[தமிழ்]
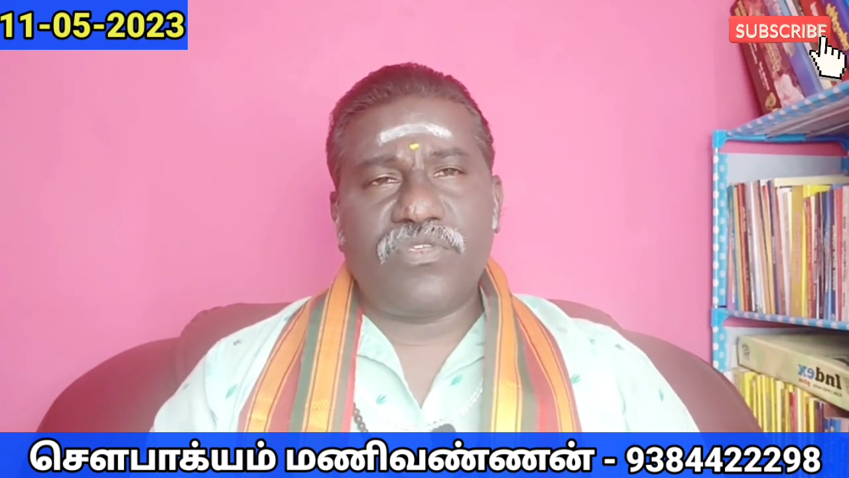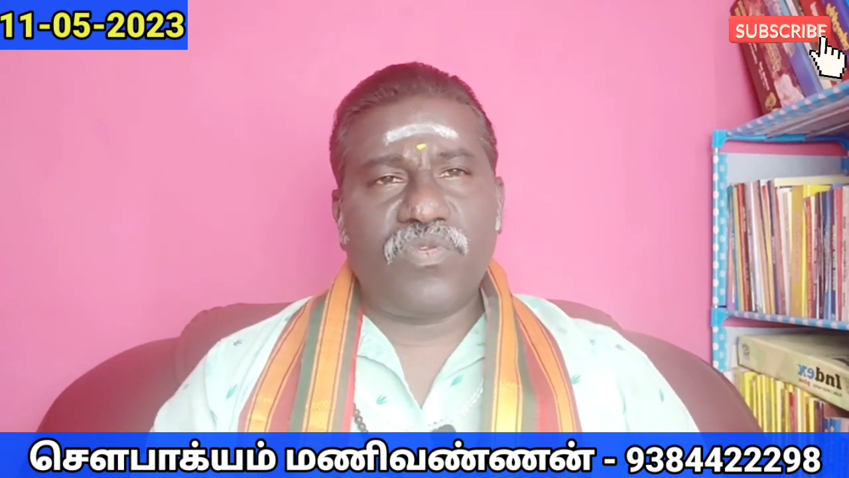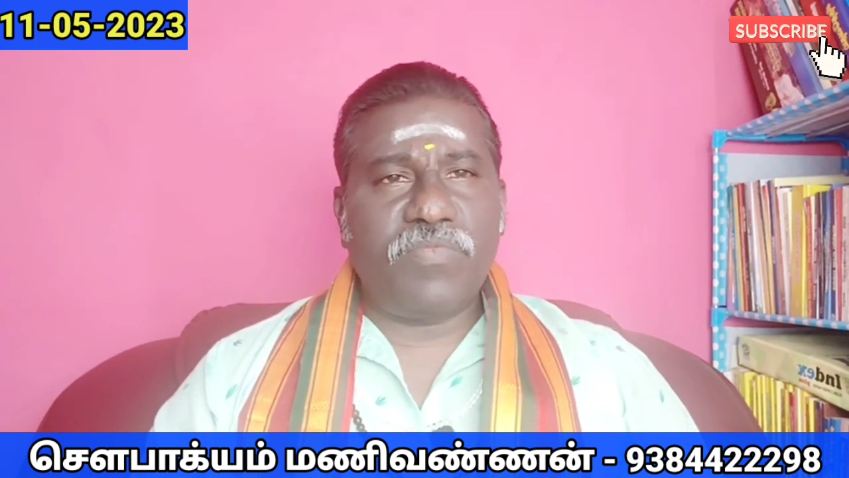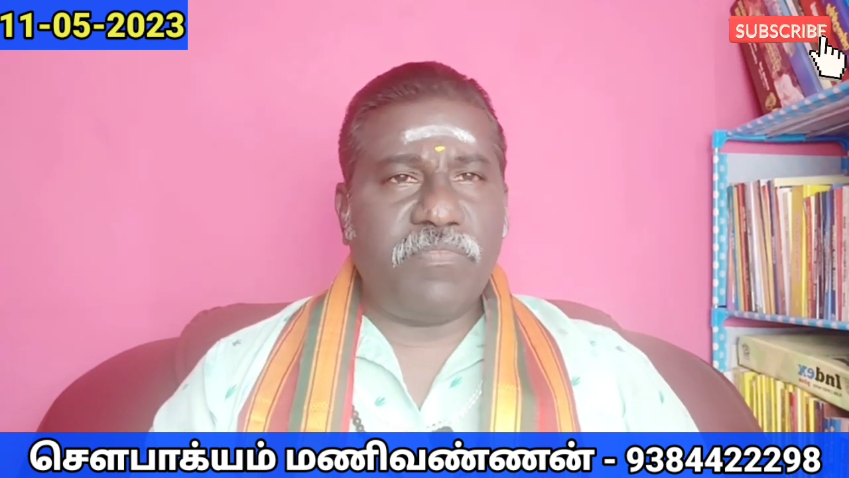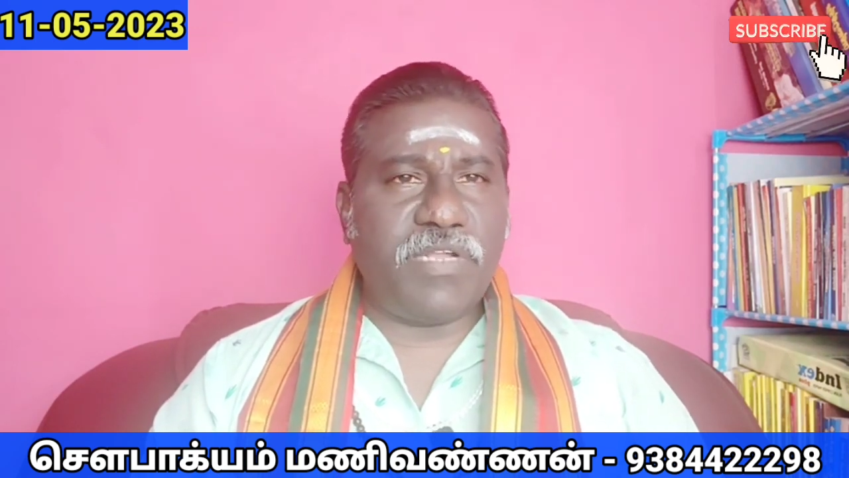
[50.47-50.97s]

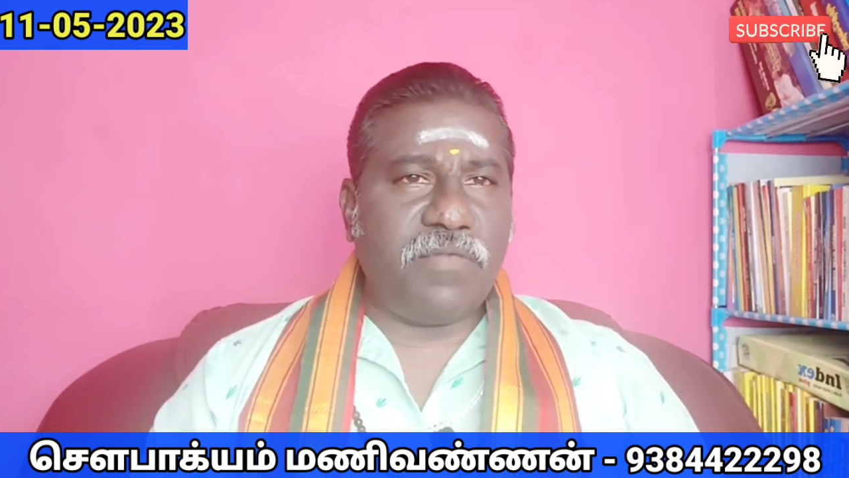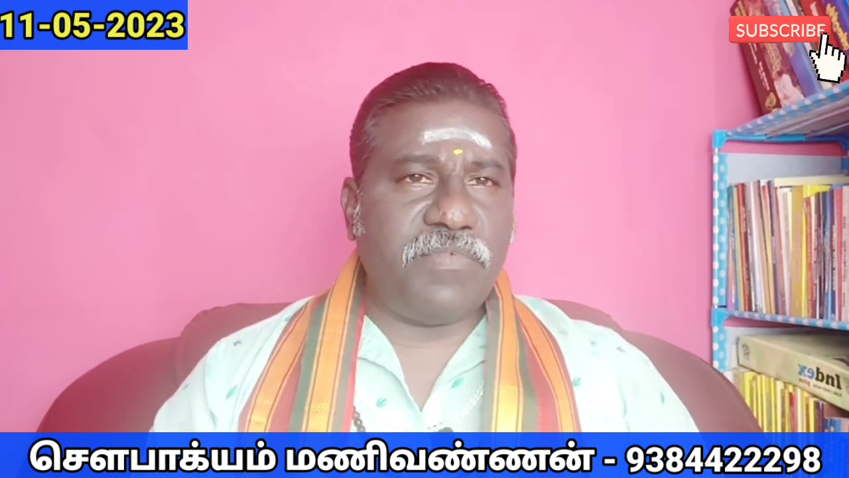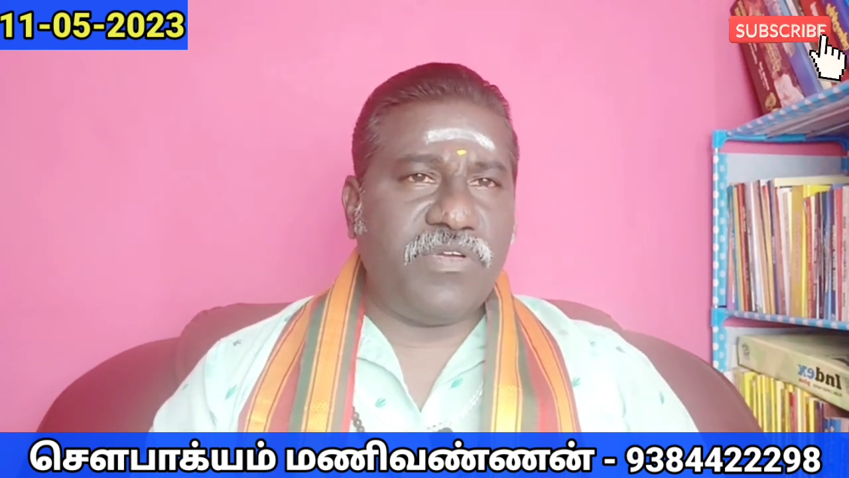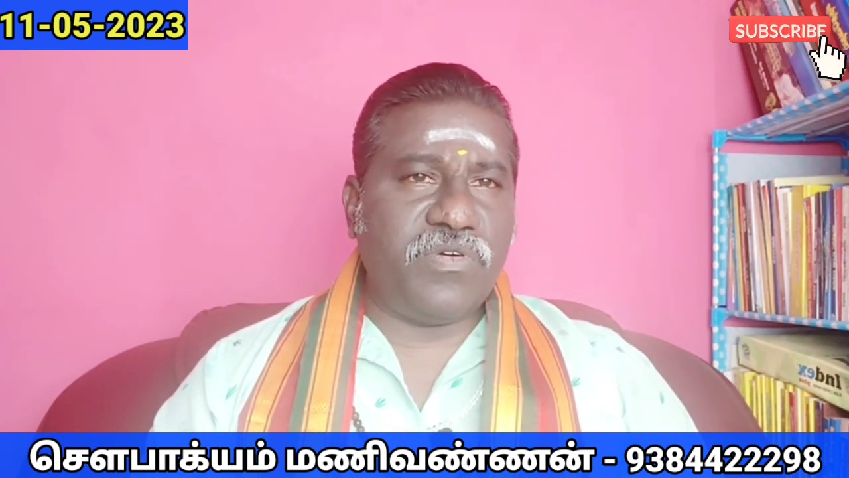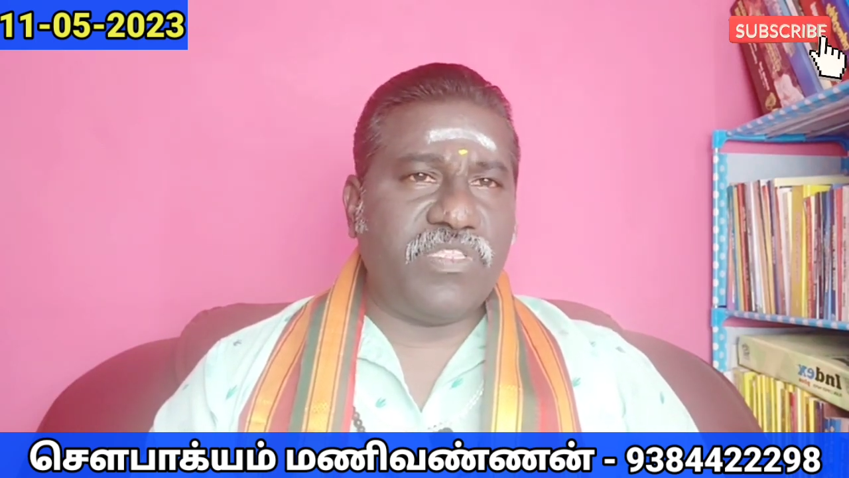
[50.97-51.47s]
சுபம் நாம
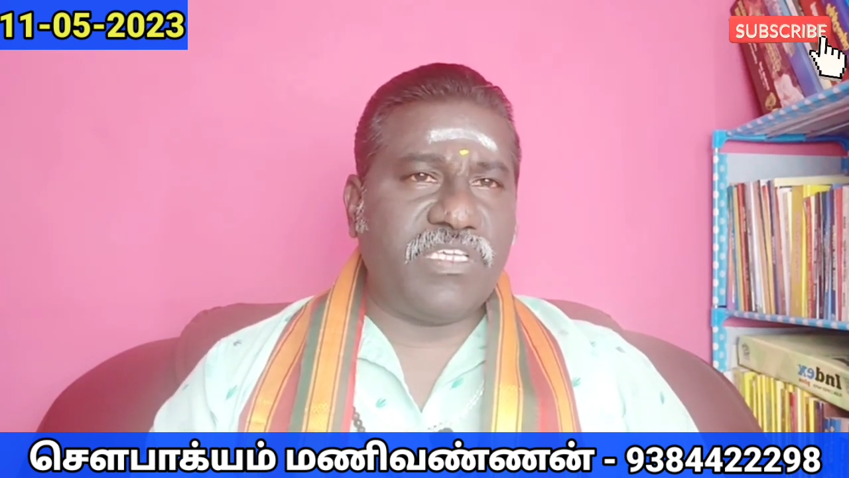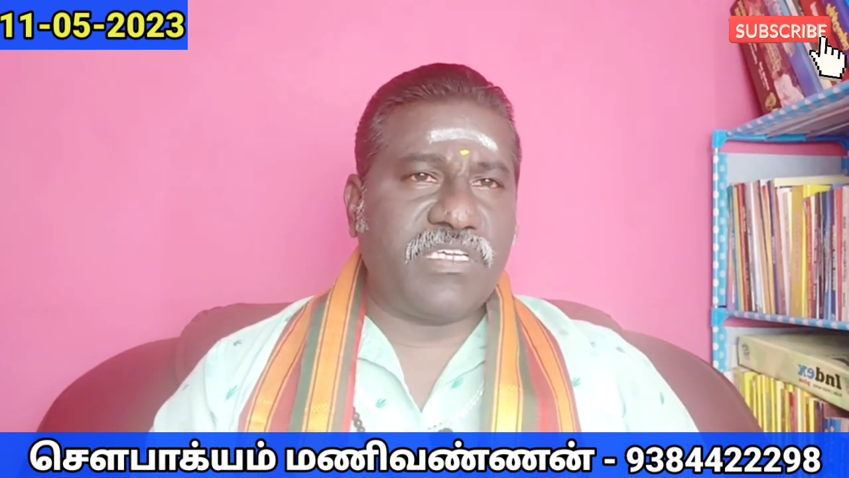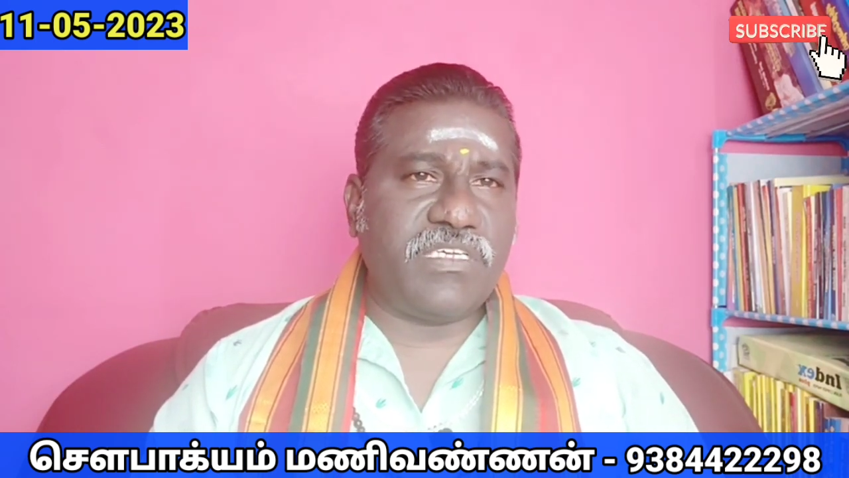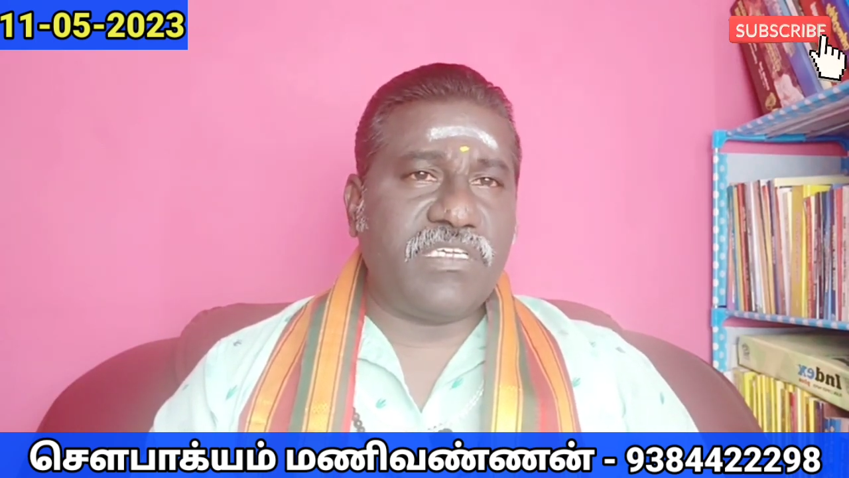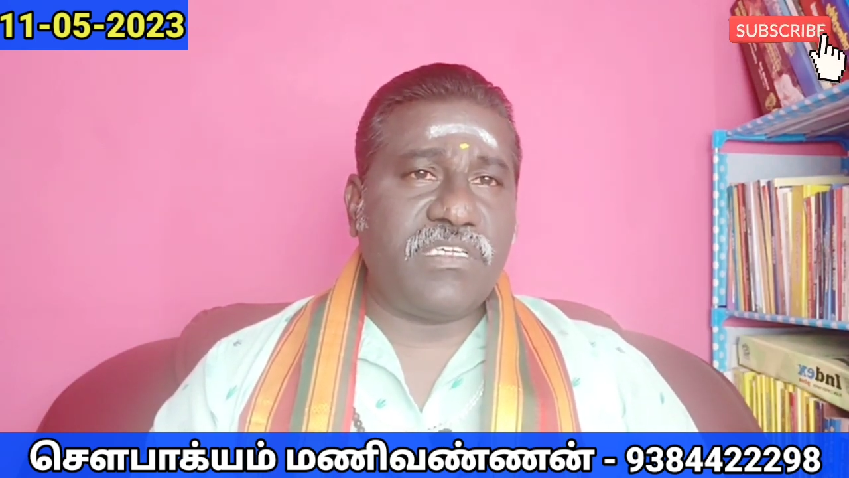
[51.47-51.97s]
யோகத்துக்கு